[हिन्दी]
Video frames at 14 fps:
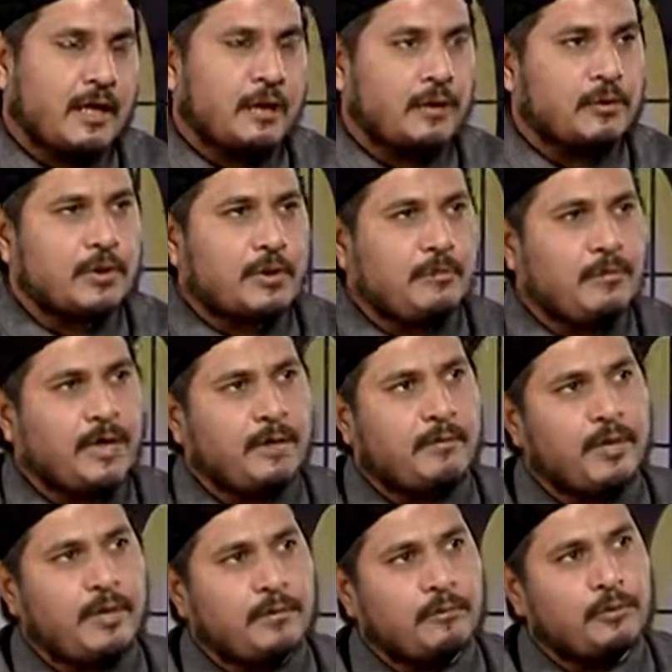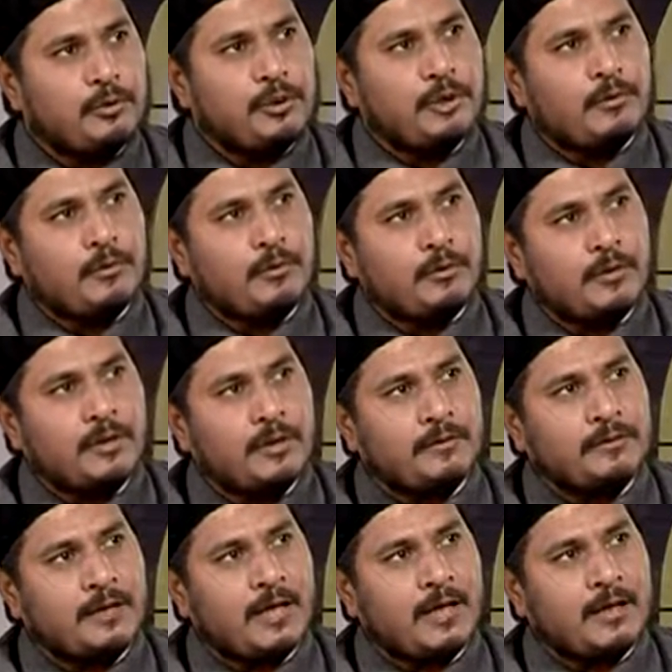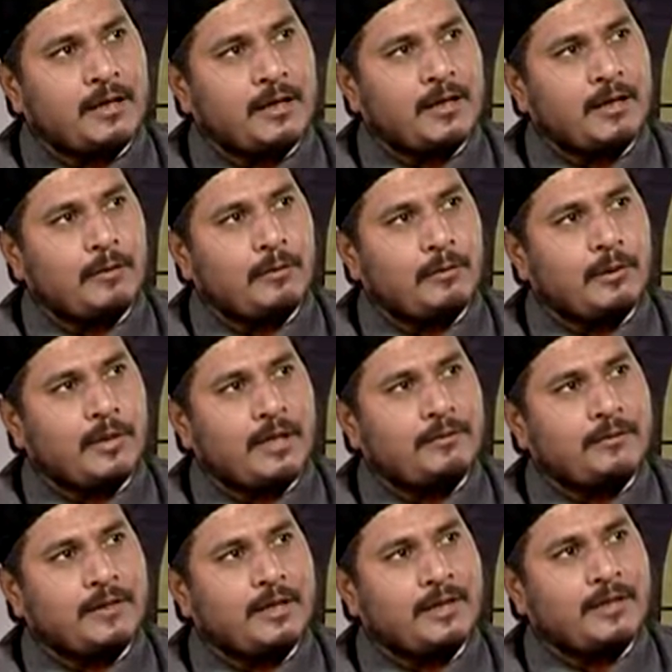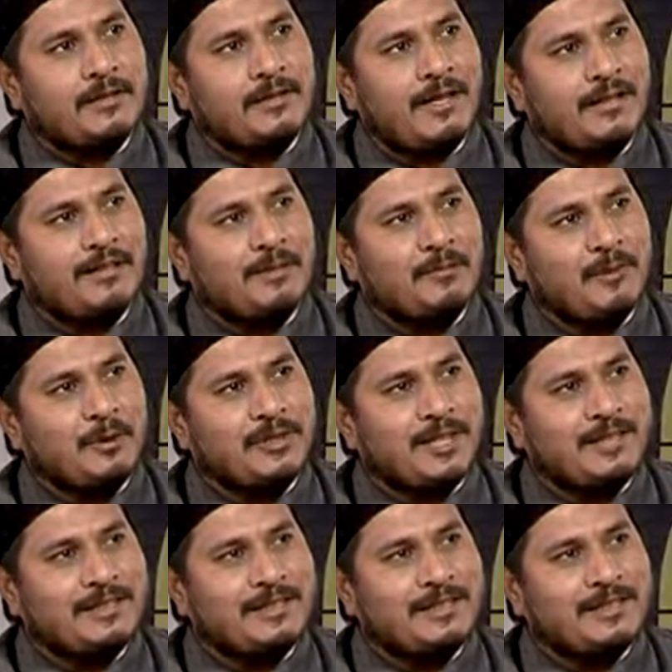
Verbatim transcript: कि उसने बड़े बड़े मुजरिमों को गिरफ्तार करके उनको कैफर किरदार तक पहुंचा,